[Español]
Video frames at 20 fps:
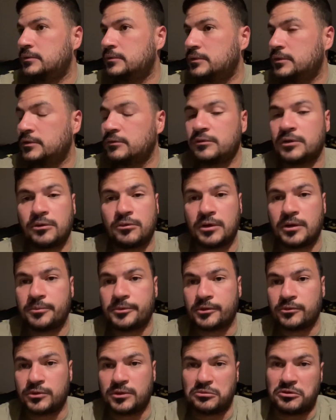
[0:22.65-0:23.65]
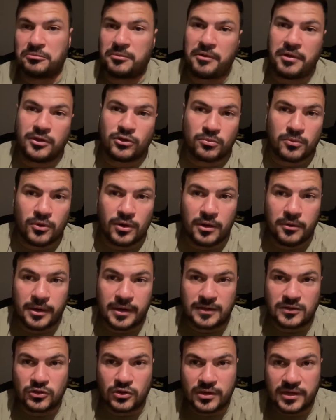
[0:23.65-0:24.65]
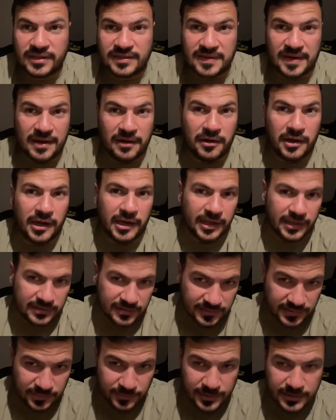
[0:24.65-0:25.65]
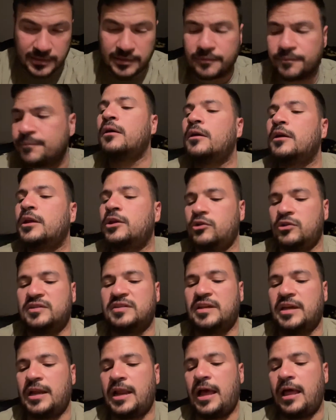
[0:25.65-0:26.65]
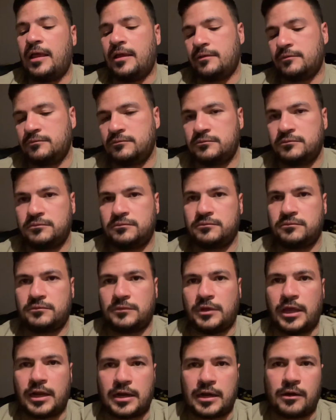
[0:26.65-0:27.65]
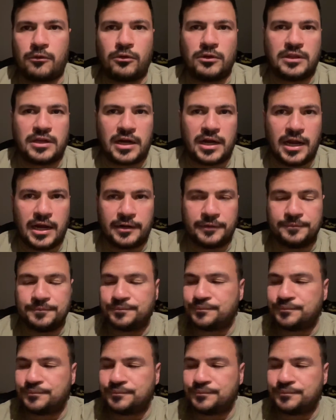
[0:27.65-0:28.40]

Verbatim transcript: Es una buena pregunta. Pues me había tomado las vacaciones que se acaban esta semana y yo decía nada. Arranco a entrenar.